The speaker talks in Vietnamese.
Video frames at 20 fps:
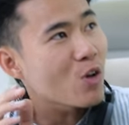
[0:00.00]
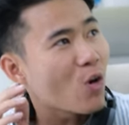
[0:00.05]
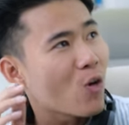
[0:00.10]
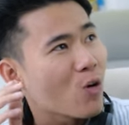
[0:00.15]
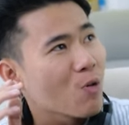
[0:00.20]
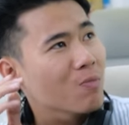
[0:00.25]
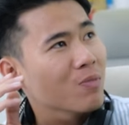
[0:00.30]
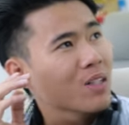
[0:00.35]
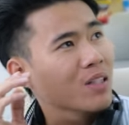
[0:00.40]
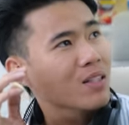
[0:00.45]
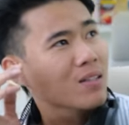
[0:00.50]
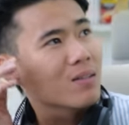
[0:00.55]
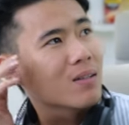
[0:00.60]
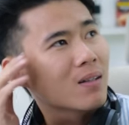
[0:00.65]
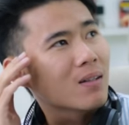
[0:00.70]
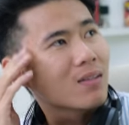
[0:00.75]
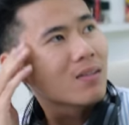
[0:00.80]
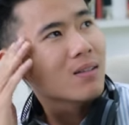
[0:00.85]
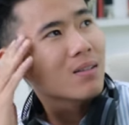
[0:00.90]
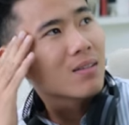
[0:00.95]
độ không được
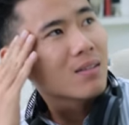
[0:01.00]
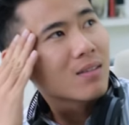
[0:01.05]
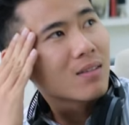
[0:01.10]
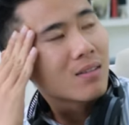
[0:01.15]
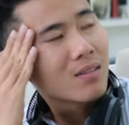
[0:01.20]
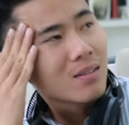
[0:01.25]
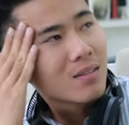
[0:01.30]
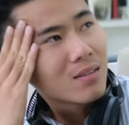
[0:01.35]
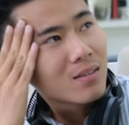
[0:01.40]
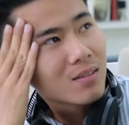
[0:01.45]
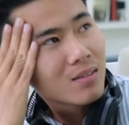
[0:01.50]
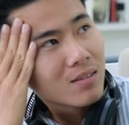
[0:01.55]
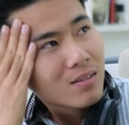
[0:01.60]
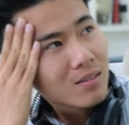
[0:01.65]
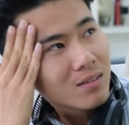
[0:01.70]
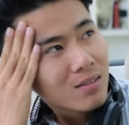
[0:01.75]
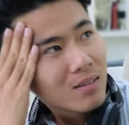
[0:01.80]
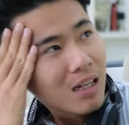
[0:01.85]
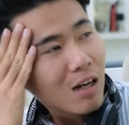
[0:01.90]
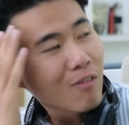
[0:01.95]
ừ, ờ đúng rồi
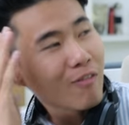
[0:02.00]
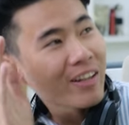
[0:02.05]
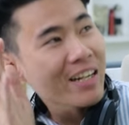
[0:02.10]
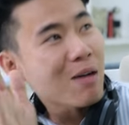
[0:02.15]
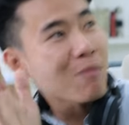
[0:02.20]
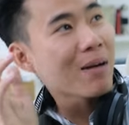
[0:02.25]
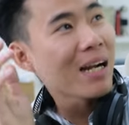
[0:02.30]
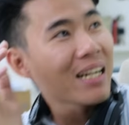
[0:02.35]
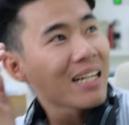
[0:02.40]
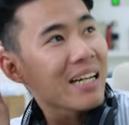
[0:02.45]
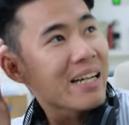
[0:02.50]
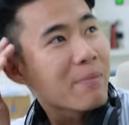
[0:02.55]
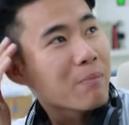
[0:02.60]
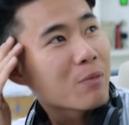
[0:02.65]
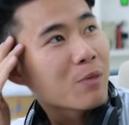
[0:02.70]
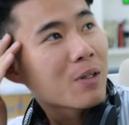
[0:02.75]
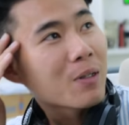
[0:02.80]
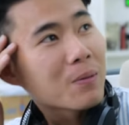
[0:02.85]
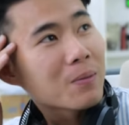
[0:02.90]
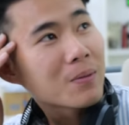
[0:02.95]
không phải đọc khái niệm
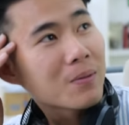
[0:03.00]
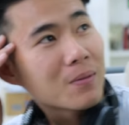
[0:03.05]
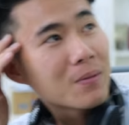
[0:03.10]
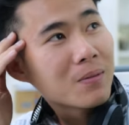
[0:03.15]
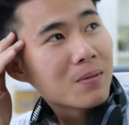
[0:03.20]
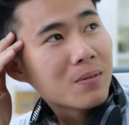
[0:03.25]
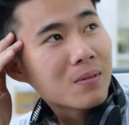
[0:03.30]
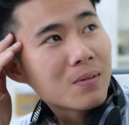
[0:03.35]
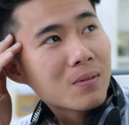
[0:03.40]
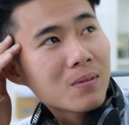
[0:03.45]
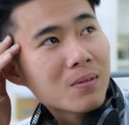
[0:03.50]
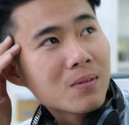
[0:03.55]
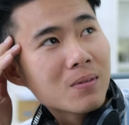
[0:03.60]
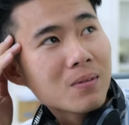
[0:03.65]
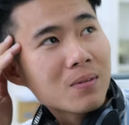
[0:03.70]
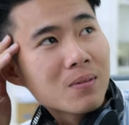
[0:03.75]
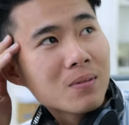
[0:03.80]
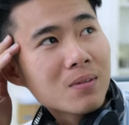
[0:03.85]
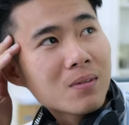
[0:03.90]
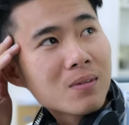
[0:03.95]
đúng không
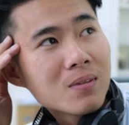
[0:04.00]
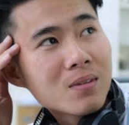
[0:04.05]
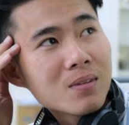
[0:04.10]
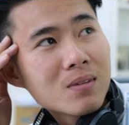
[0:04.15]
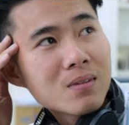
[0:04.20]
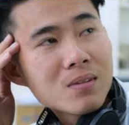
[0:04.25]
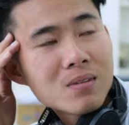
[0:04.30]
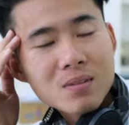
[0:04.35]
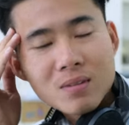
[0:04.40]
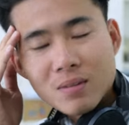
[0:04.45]
tùy anh